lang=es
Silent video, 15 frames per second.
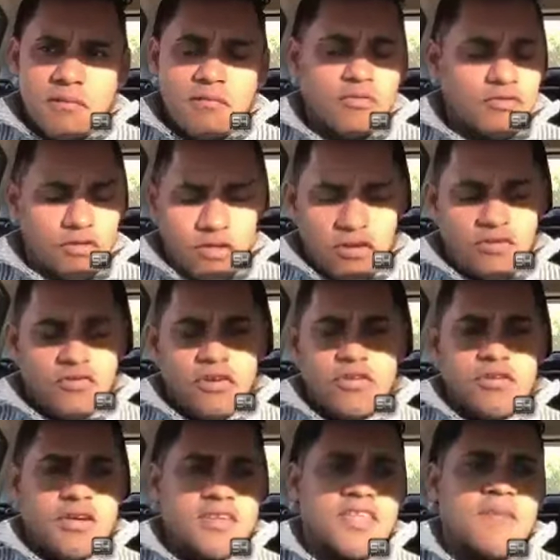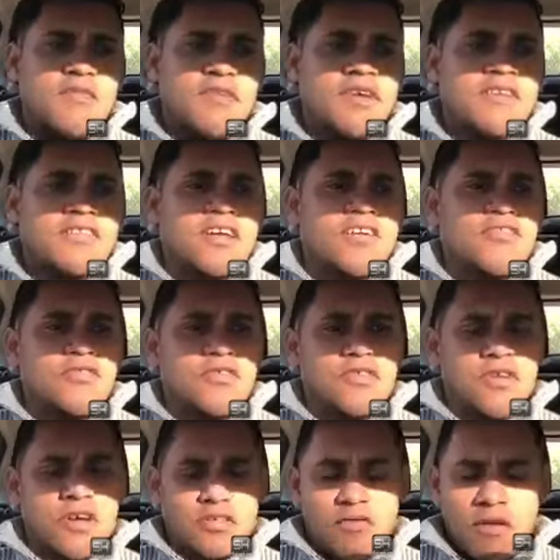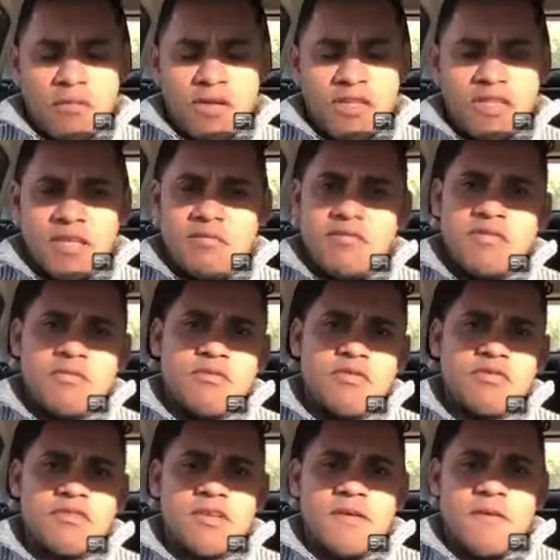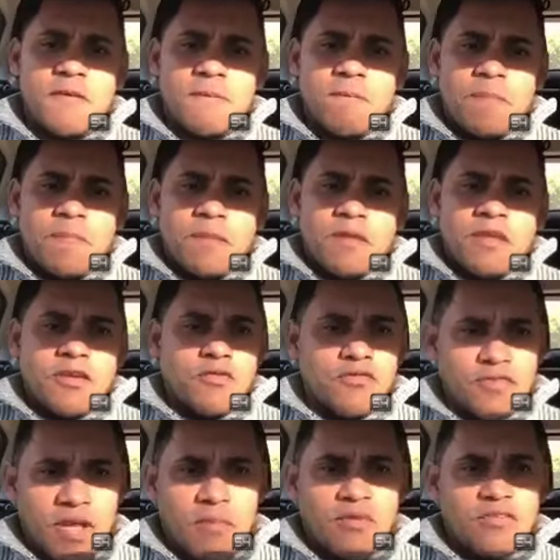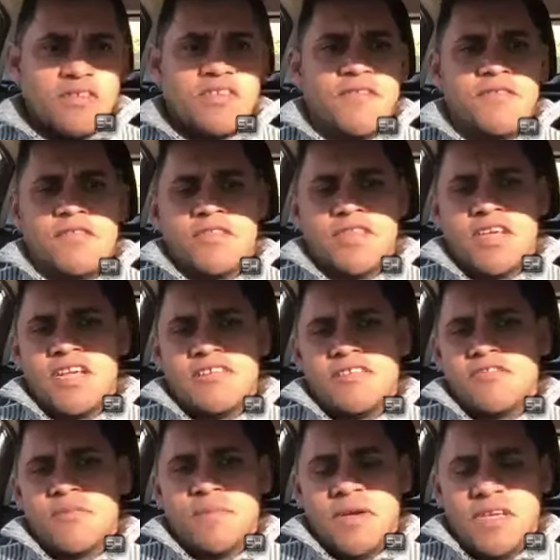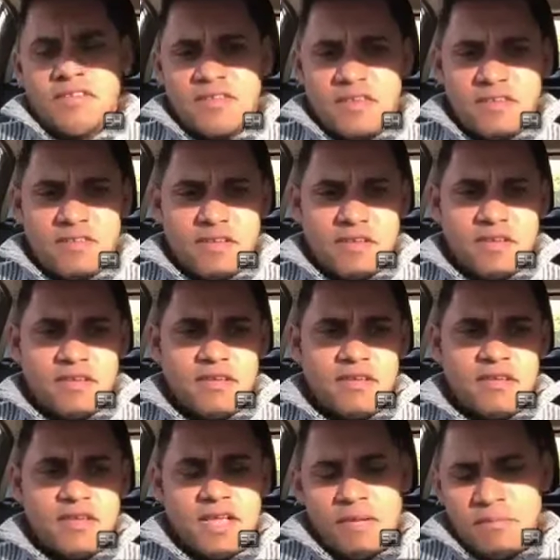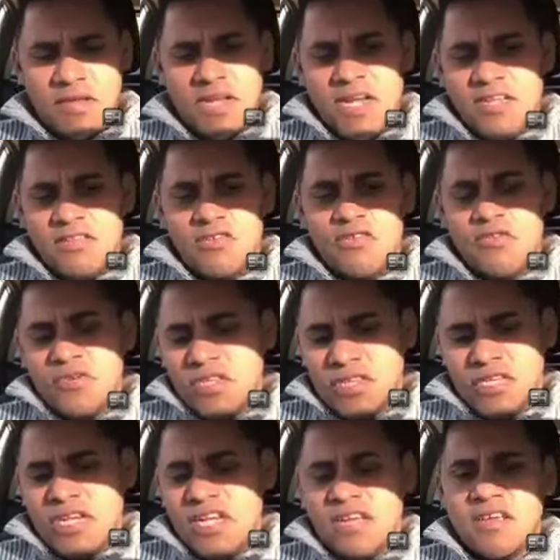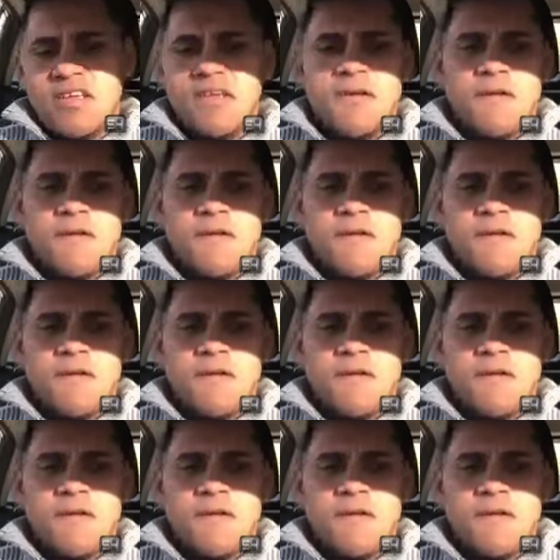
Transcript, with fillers: Muchos de nosotros que estamos en Estados Unidos actualmente vivimos y cruzamos esas fronteras, esos países caminando o en tren